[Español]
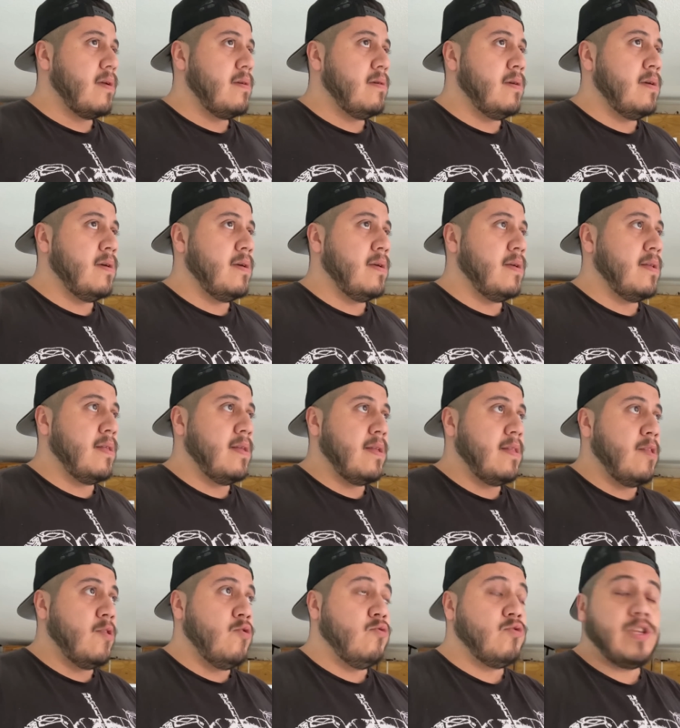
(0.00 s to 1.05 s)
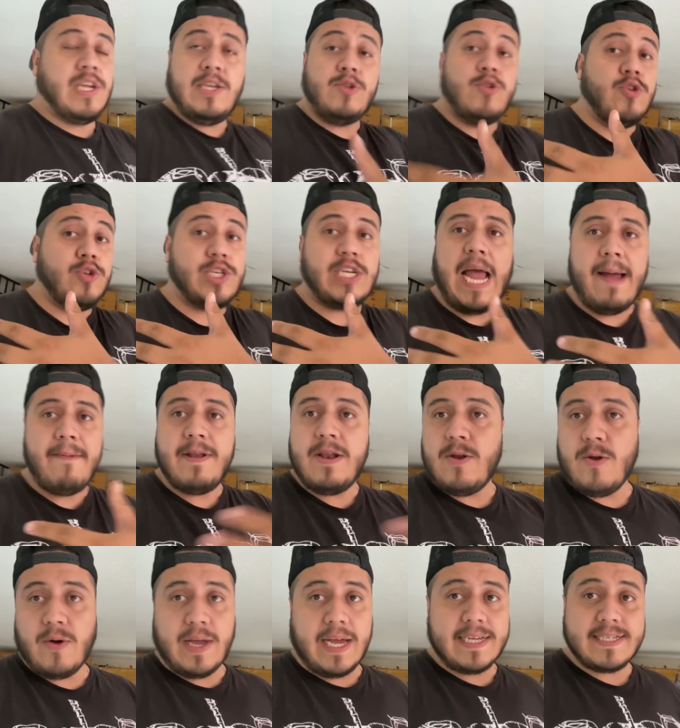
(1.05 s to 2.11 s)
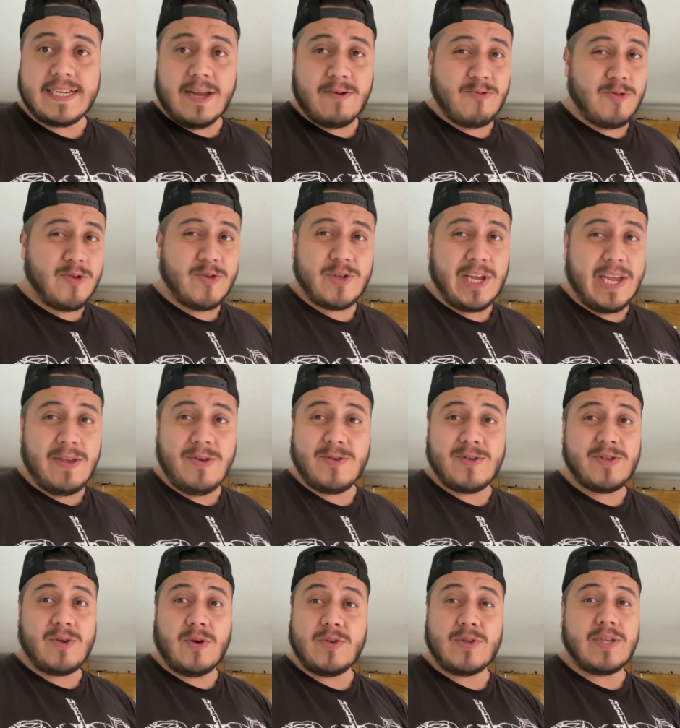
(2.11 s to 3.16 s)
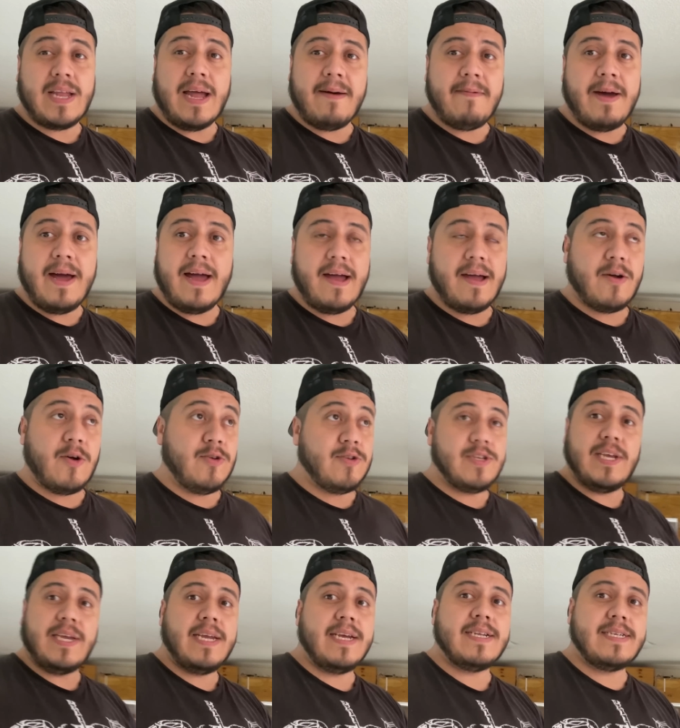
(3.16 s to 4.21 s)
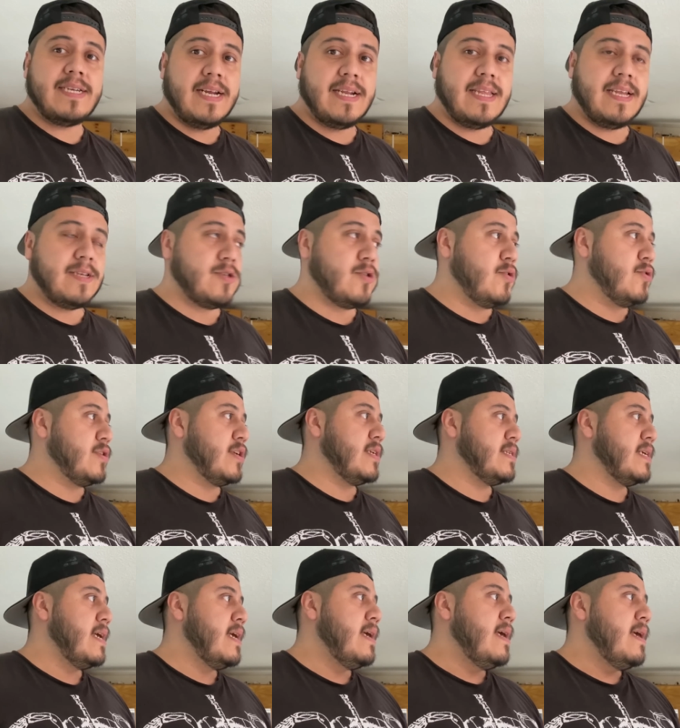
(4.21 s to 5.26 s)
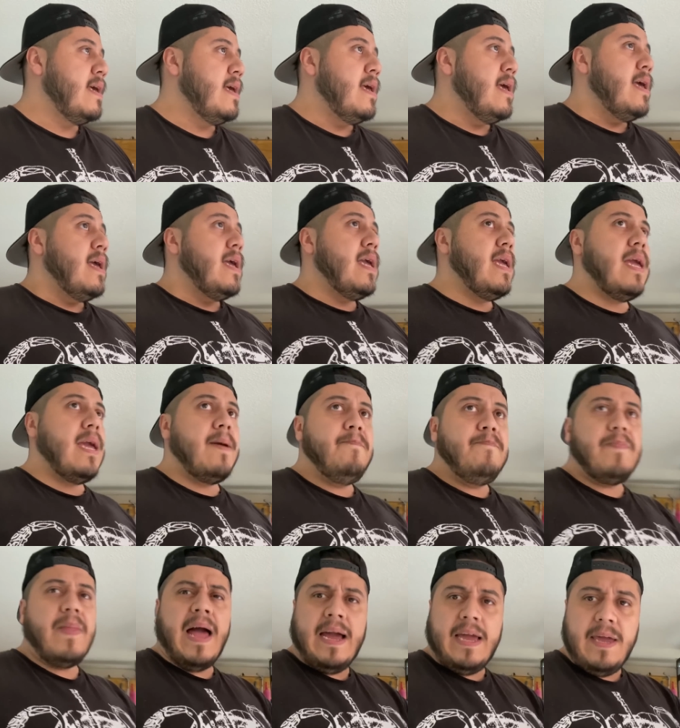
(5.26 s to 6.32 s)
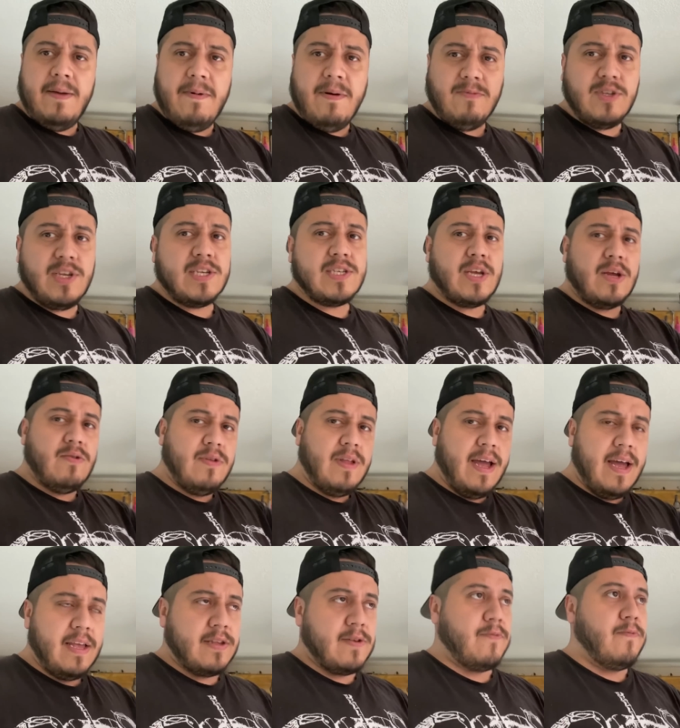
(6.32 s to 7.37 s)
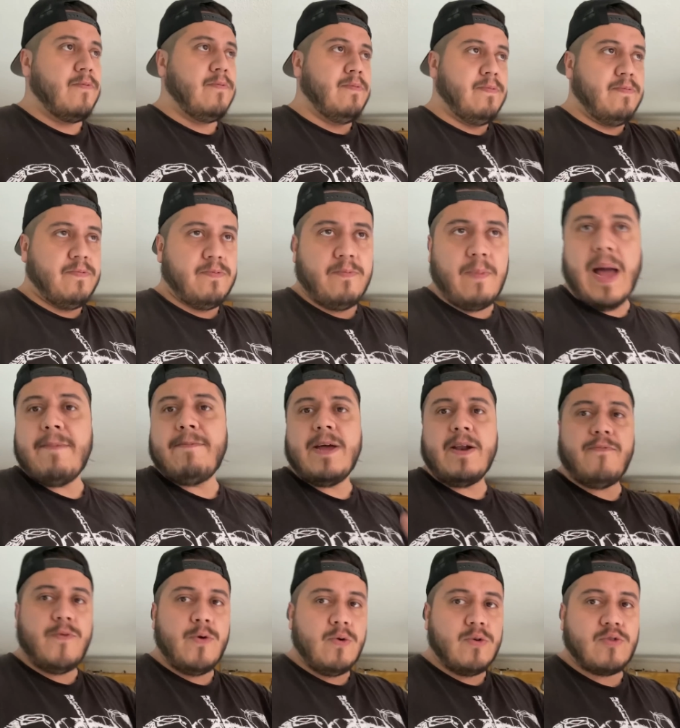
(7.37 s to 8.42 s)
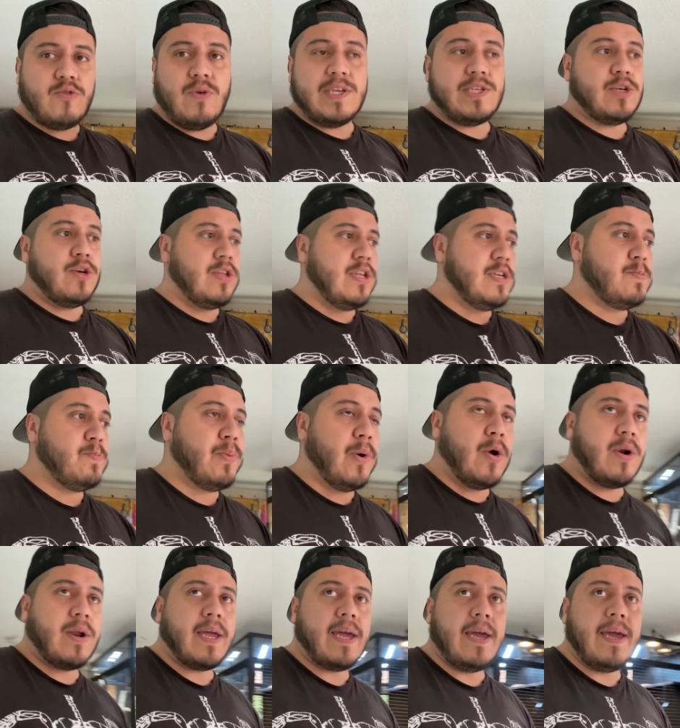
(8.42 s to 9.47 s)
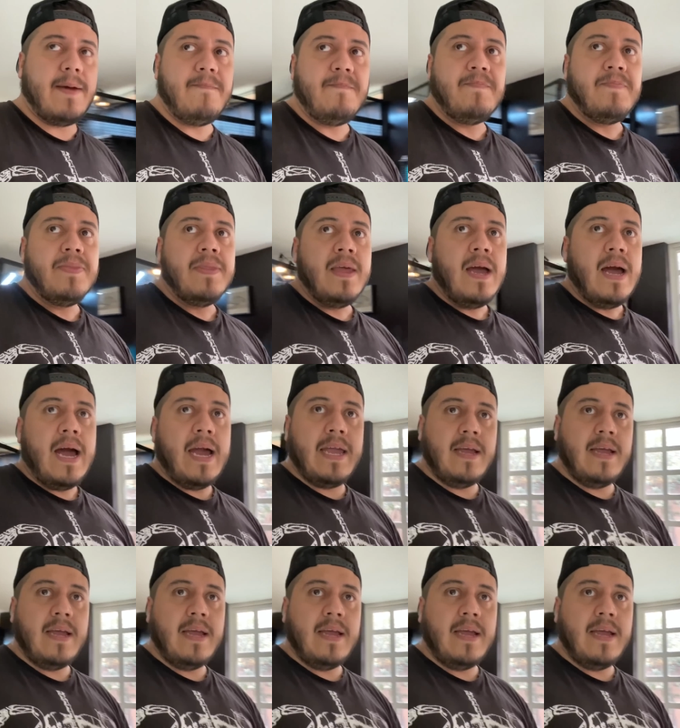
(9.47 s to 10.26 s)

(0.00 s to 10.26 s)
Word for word: eh, ustedes no saben lo que hace unos años costaba conseguir ciertas cosas. Y aquí vamos a hacer unas, va a haber fluctuaciones porque hay